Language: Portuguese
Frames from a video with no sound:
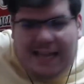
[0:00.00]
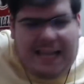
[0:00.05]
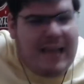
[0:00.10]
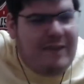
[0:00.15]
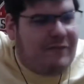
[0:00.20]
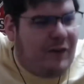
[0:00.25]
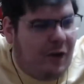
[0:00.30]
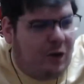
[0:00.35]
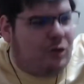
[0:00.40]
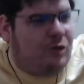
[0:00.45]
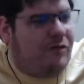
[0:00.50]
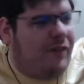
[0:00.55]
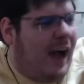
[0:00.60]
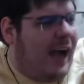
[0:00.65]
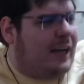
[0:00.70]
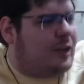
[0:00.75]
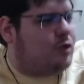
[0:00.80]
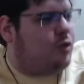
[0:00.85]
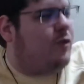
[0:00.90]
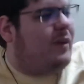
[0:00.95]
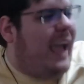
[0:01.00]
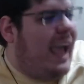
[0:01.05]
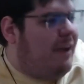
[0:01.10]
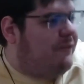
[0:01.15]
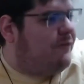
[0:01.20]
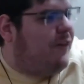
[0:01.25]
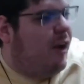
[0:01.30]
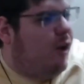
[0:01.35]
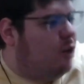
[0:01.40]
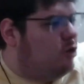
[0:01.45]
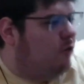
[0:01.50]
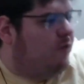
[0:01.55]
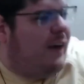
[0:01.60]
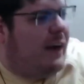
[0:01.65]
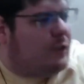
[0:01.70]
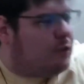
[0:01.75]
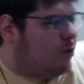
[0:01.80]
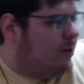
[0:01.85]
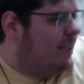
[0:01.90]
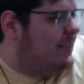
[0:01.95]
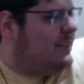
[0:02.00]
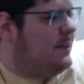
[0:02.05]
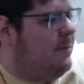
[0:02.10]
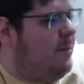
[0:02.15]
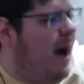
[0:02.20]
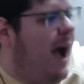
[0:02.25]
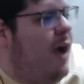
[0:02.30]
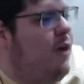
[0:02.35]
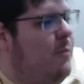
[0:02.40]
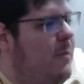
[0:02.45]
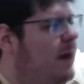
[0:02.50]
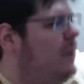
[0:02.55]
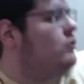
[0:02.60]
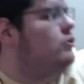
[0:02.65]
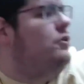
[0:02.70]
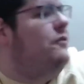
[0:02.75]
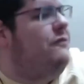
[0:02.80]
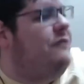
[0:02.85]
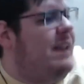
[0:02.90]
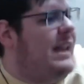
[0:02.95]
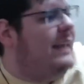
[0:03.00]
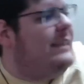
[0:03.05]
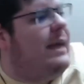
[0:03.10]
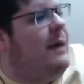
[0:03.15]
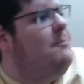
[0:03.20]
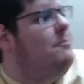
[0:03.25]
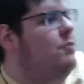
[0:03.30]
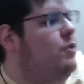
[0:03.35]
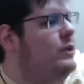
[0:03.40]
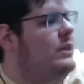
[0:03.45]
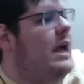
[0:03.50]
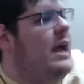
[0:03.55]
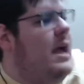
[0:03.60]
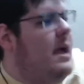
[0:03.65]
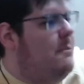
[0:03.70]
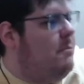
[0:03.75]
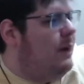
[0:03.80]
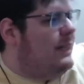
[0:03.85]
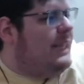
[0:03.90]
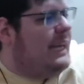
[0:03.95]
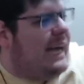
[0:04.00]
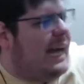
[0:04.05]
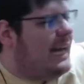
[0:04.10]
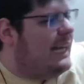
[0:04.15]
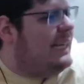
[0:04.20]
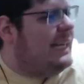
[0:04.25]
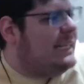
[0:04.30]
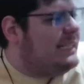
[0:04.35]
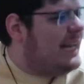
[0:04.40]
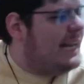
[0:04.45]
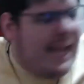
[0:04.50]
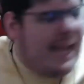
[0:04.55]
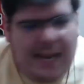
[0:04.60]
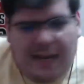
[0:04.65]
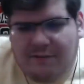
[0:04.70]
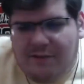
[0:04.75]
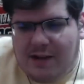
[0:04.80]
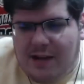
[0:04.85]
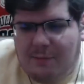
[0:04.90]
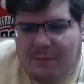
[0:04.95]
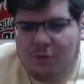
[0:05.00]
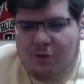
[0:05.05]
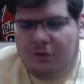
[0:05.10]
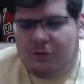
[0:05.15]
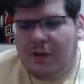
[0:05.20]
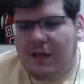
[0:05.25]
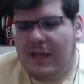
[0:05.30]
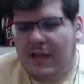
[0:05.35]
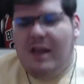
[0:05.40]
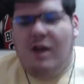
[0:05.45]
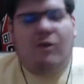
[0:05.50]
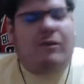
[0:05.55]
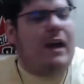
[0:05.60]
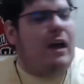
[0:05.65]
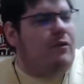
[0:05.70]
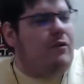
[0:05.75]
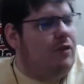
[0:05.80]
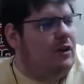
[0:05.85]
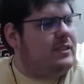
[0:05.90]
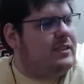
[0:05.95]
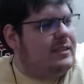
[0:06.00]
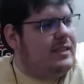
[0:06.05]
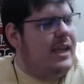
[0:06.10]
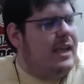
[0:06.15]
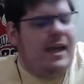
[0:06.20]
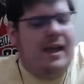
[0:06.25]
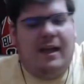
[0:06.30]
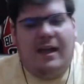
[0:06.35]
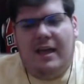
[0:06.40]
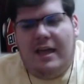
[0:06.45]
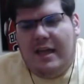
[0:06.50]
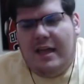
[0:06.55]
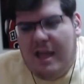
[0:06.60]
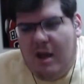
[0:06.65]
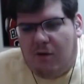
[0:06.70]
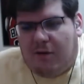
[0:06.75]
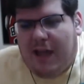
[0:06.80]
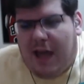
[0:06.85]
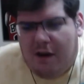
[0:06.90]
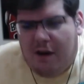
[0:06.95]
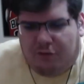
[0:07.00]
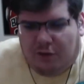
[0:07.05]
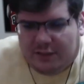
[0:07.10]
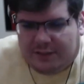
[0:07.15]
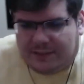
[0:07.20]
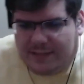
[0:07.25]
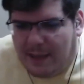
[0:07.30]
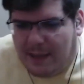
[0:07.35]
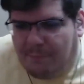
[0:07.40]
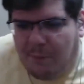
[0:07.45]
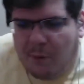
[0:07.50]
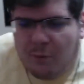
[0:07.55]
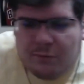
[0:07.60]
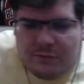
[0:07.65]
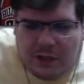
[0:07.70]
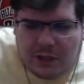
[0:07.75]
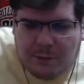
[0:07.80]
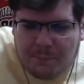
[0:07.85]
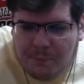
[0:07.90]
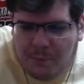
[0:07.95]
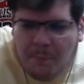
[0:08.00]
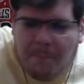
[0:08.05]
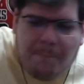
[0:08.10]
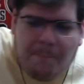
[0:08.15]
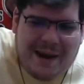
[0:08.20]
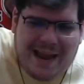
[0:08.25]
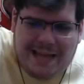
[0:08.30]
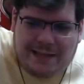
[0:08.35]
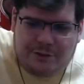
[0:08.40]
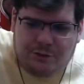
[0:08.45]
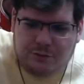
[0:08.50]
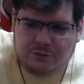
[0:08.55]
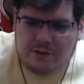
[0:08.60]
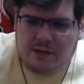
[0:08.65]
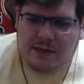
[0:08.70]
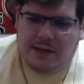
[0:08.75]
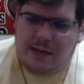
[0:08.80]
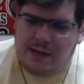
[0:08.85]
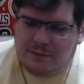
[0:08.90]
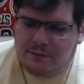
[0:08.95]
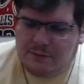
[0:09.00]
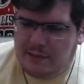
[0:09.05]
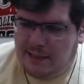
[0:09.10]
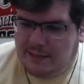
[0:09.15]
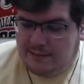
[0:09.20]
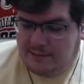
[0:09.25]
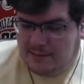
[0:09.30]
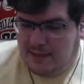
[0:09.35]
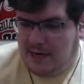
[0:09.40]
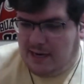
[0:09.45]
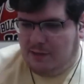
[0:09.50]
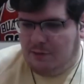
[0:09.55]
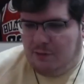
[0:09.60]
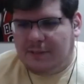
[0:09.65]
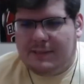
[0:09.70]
Quem falou do Vasco? Quem falou do Vasco nesse bairro, bando de filha da puta? Bota a cara na janela, vagabundo. Eu quero você. Eu quero você apontando para um prédio, tá ligado? Esse era eu.